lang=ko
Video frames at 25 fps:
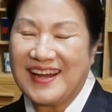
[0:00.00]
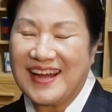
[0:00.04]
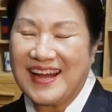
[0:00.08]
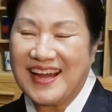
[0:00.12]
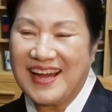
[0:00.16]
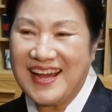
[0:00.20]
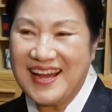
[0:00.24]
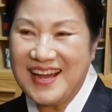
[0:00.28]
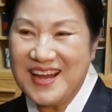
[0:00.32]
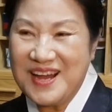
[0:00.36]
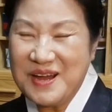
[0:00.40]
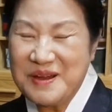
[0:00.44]

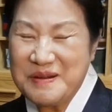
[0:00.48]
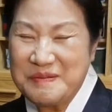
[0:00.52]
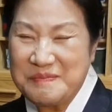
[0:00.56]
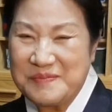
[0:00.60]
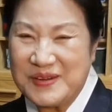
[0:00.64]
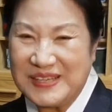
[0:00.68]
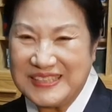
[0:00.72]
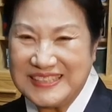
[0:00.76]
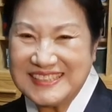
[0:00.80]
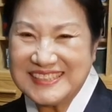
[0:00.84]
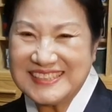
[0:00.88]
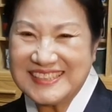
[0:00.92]
아,
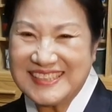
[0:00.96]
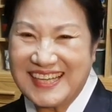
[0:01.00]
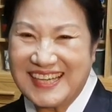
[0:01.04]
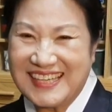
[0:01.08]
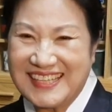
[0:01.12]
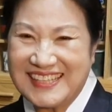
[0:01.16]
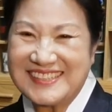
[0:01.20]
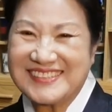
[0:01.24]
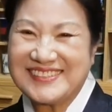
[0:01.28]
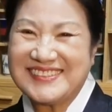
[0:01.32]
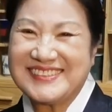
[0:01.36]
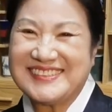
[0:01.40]
맛있다
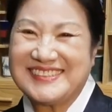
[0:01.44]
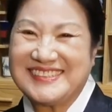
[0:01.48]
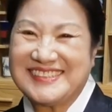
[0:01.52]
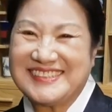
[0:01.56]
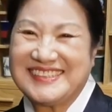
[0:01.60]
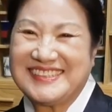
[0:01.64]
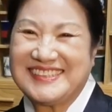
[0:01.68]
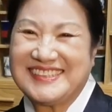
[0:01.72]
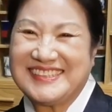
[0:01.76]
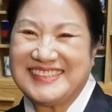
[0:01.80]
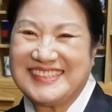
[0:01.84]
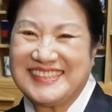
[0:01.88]

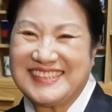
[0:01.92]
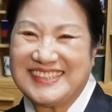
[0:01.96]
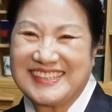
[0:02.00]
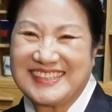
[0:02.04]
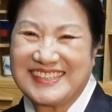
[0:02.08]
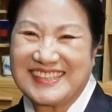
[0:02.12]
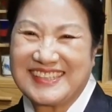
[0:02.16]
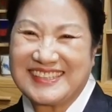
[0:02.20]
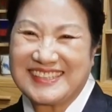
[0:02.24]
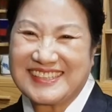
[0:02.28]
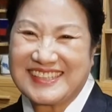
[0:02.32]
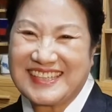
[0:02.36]
이런
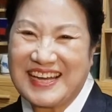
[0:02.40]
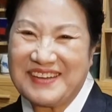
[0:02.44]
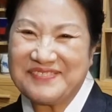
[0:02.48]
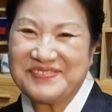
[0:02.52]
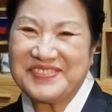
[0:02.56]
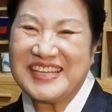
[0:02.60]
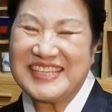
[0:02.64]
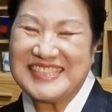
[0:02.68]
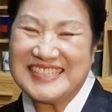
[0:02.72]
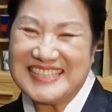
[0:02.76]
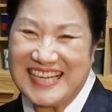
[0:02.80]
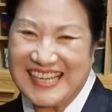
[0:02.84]
예,
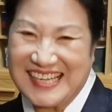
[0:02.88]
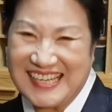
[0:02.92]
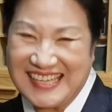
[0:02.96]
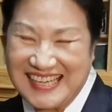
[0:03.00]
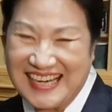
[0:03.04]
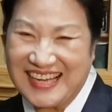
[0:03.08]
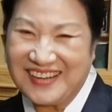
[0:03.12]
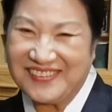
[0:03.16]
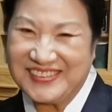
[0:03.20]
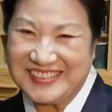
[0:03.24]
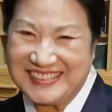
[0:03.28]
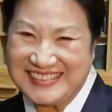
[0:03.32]
감탄사가
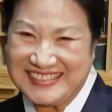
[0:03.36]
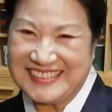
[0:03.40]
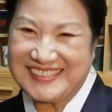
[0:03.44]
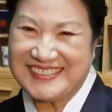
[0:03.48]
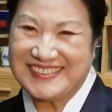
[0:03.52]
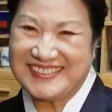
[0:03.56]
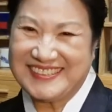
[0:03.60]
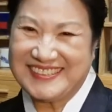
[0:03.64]
나오죠.